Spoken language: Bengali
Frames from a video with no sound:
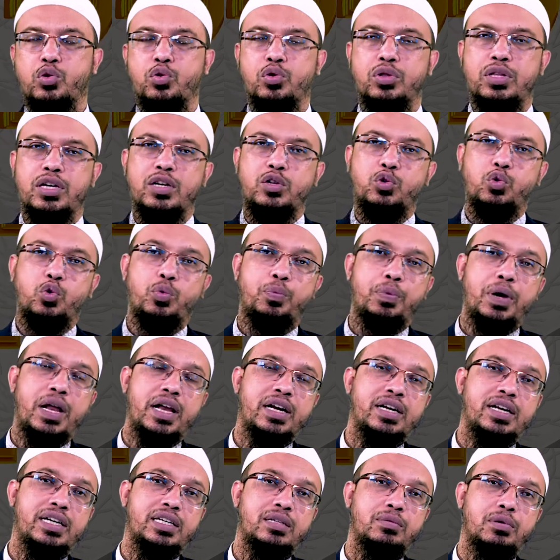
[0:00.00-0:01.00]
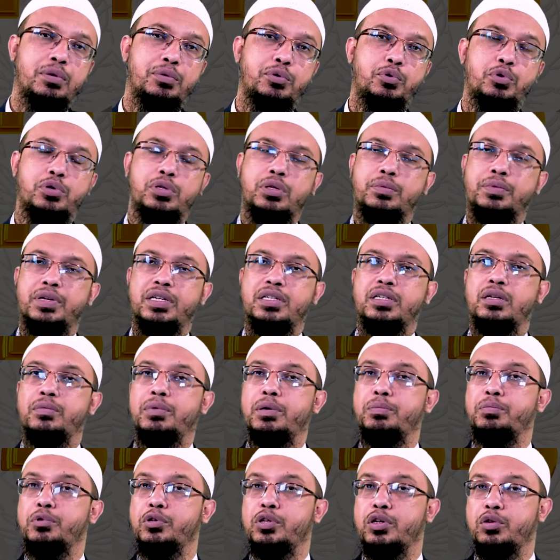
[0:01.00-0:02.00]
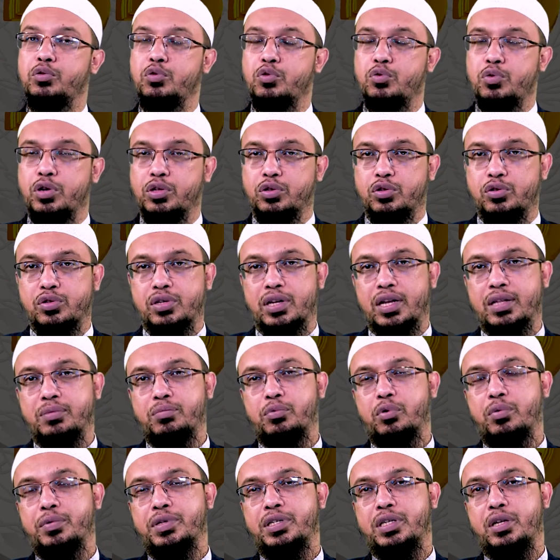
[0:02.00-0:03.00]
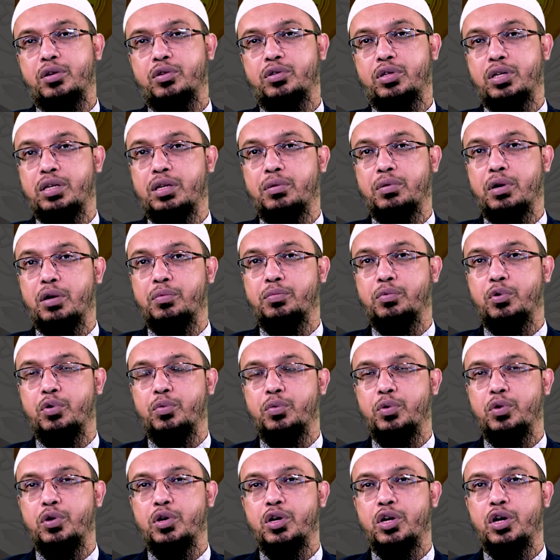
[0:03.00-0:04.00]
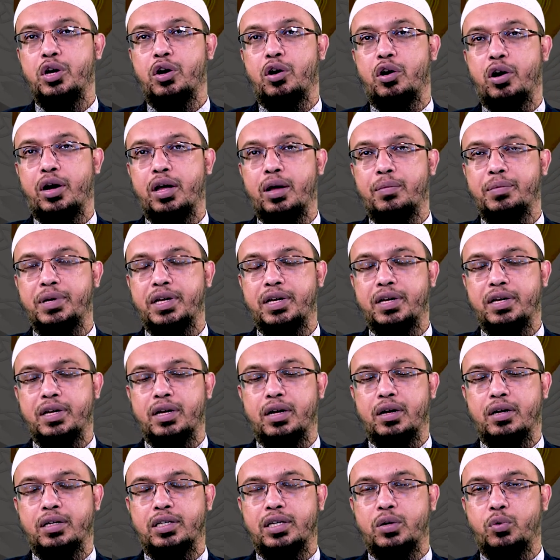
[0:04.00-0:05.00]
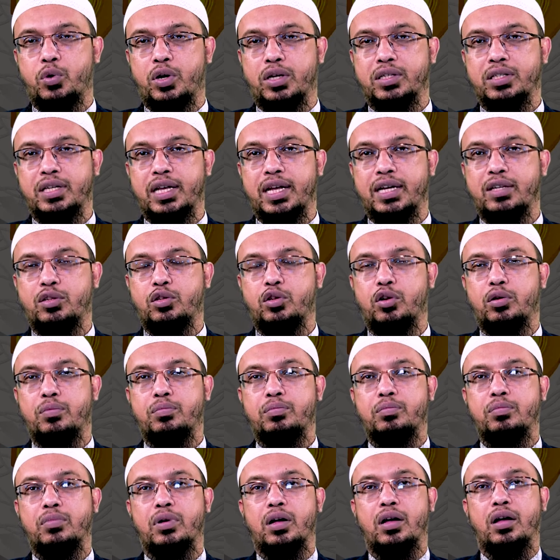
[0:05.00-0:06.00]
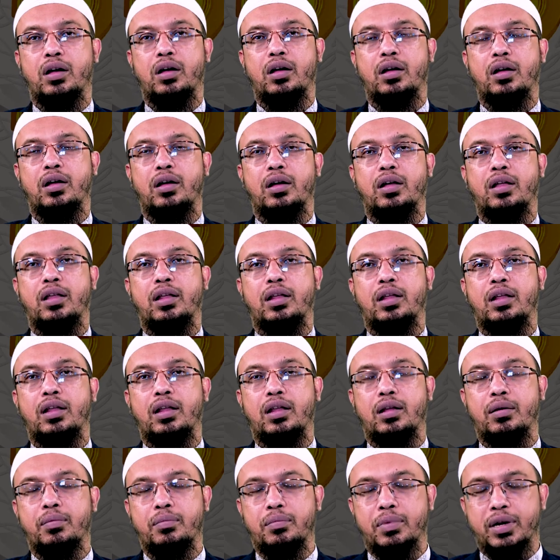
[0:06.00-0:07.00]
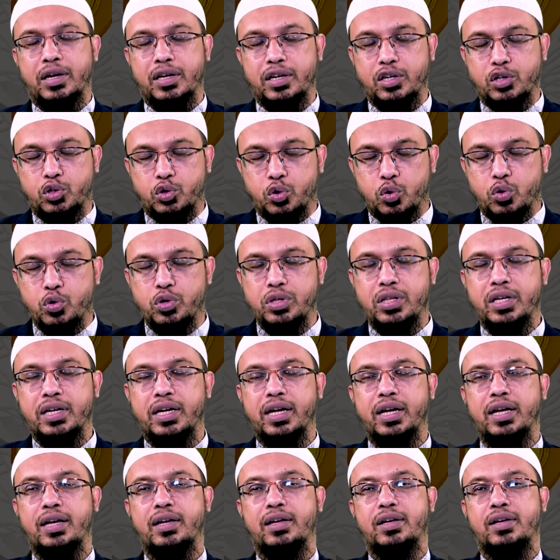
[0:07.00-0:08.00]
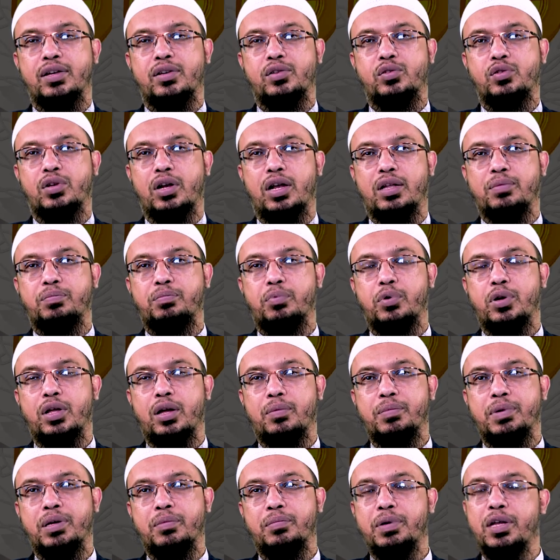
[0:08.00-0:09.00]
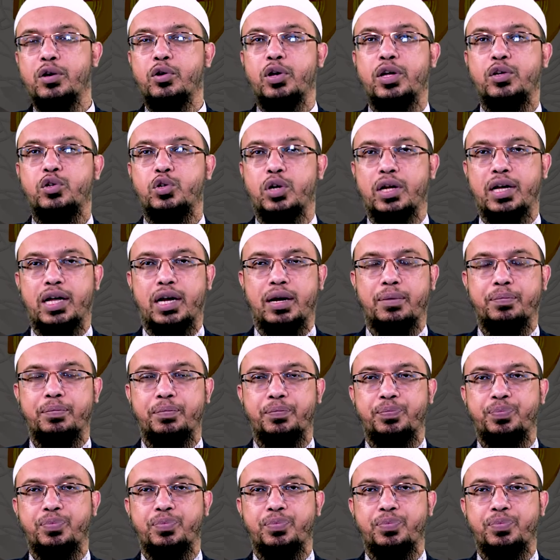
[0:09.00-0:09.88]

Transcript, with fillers: শুরুতে ট্যুর প্ল্যানটা সেভাবে করতে পারি যে আমার পথে কোন ওয়াক্ত সালাত পড়বে সে ওয়াক্তে কীভাবে পড়বো হয় আমি সে ওয়াক্তের একদম মানে শুরুর দিকে সালাদ পড়ে আমি বের হয়ে চলে গেলাম